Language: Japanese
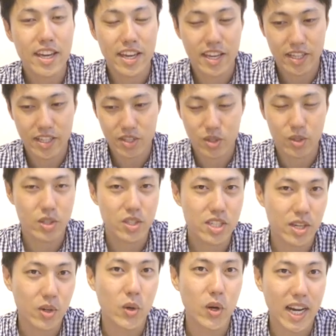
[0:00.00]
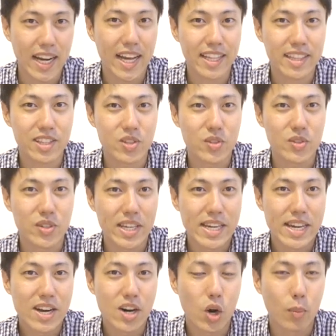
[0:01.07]
過ごしていこうかなっていうふうに
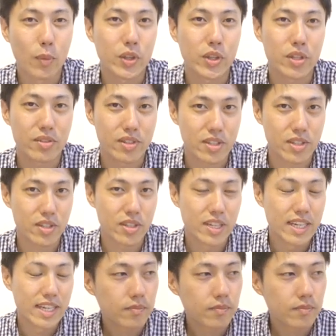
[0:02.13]
思ってるんです。